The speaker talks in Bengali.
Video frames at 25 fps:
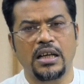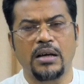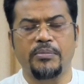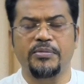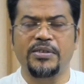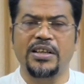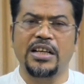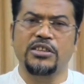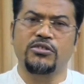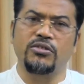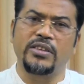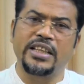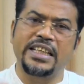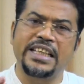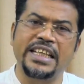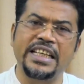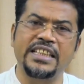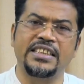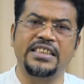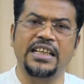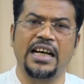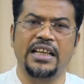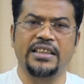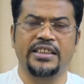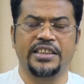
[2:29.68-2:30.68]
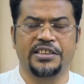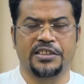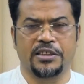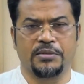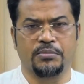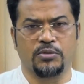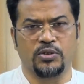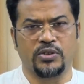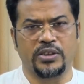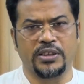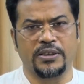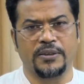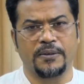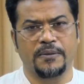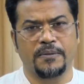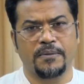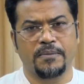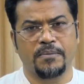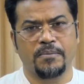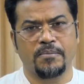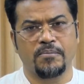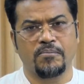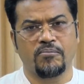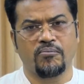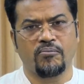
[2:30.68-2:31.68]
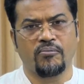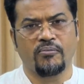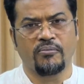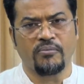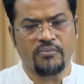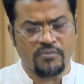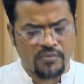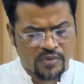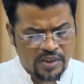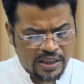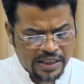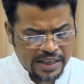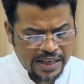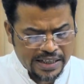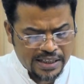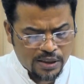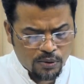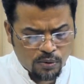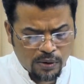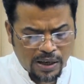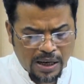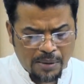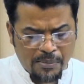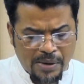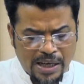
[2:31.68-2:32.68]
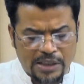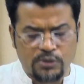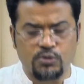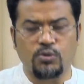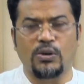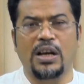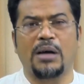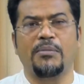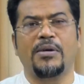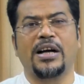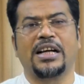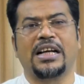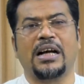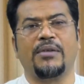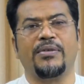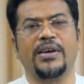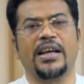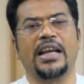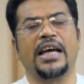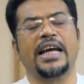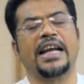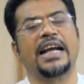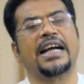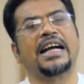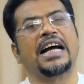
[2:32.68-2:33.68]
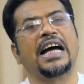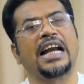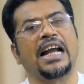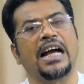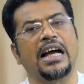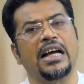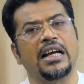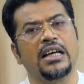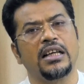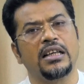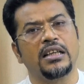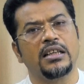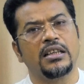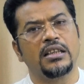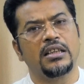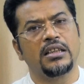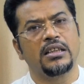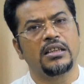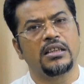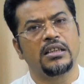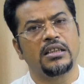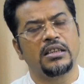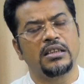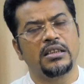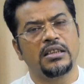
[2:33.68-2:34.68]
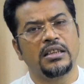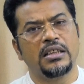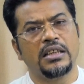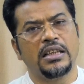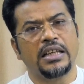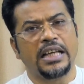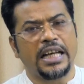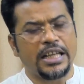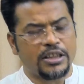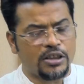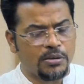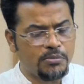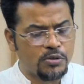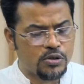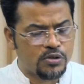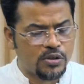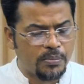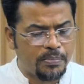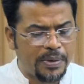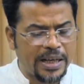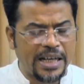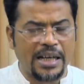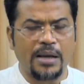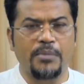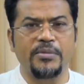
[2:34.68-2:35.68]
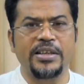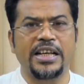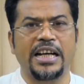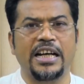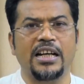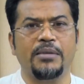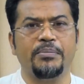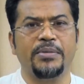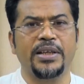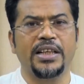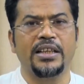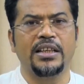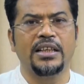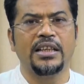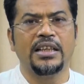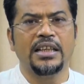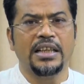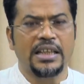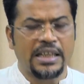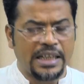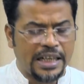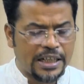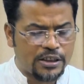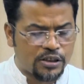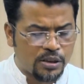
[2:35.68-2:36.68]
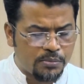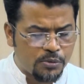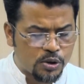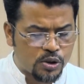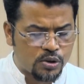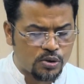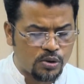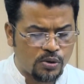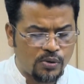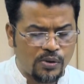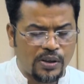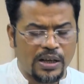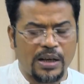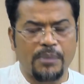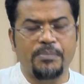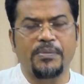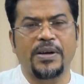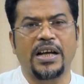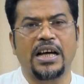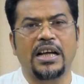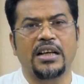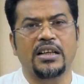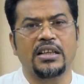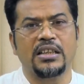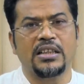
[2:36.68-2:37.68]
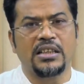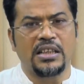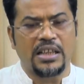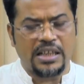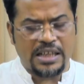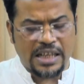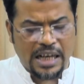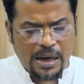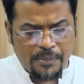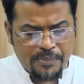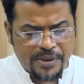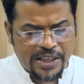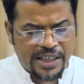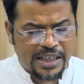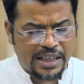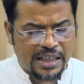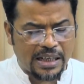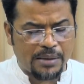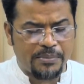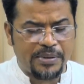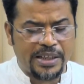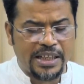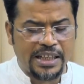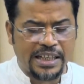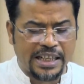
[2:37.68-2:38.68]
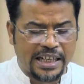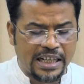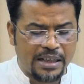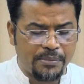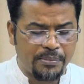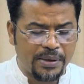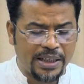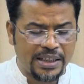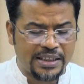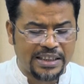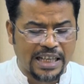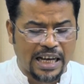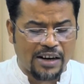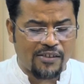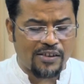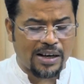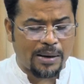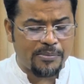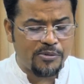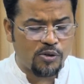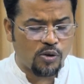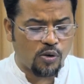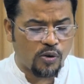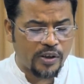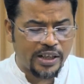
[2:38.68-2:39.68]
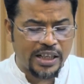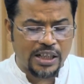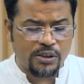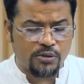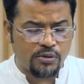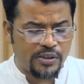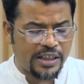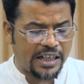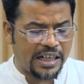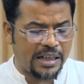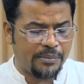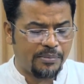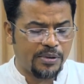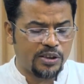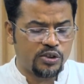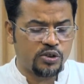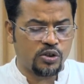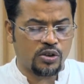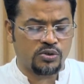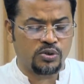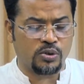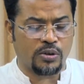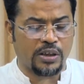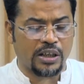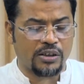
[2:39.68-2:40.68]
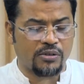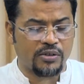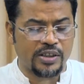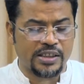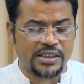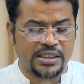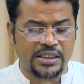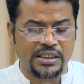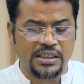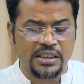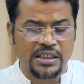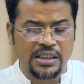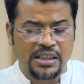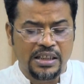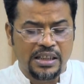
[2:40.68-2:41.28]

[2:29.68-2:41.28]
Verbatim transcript: আপনার আসলে কি চান দেশের মধ্যে এই যে ওলা তোলা বা কাফেলা এরা কারা এই সমস্ত বেনামি হ্যান্ডবিল এ সমস্ত আপনার নাম ঠিকানা বিহীন হ্যান্ডবিল তার আমি অনেকগুলি হ্যান্ডবিল জোগাড় করেছি